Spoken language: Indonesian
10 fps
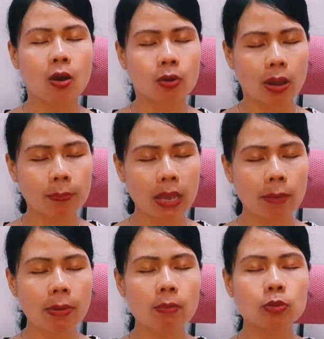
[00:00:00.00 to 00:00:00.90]
Rapi
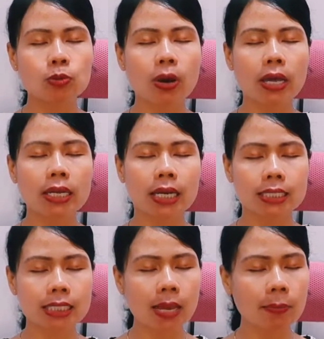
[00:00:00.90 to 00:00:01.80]
hambamu Tuhan dengan
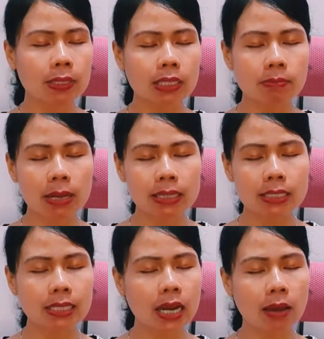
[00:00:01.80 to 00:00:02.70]
setiap
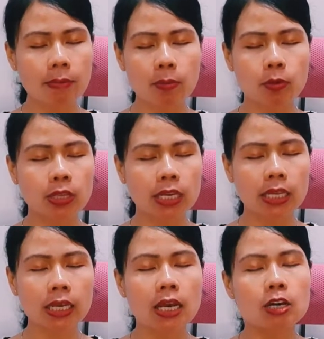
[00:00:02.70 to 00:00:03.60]
keterbatasan hambamu
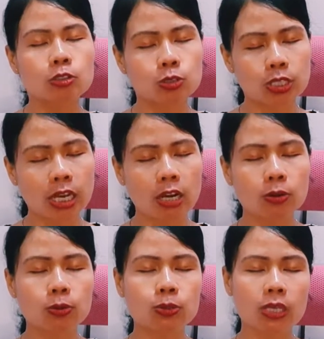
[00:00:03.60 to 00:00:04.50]
ini, sucikan
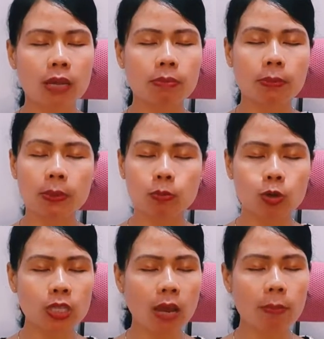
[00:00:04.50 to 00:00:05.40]
kuduskan bibir
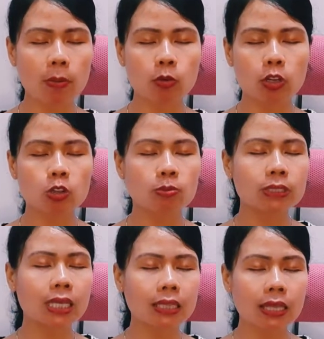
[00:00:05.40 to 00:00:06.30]
mulut hambamu ini untuk
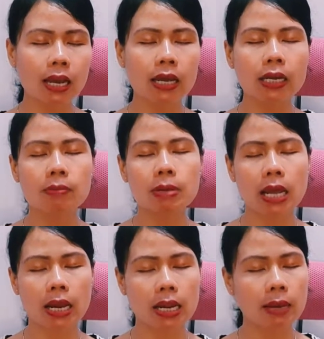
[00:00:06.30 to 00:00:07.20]
menyatakan
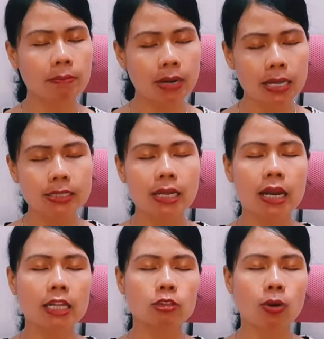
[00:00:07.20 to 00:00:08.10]
kebenaran yang berasal
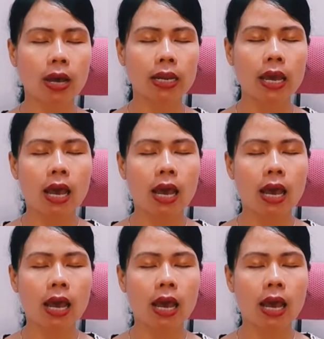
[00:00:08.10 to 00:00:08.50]
dari Tuhan.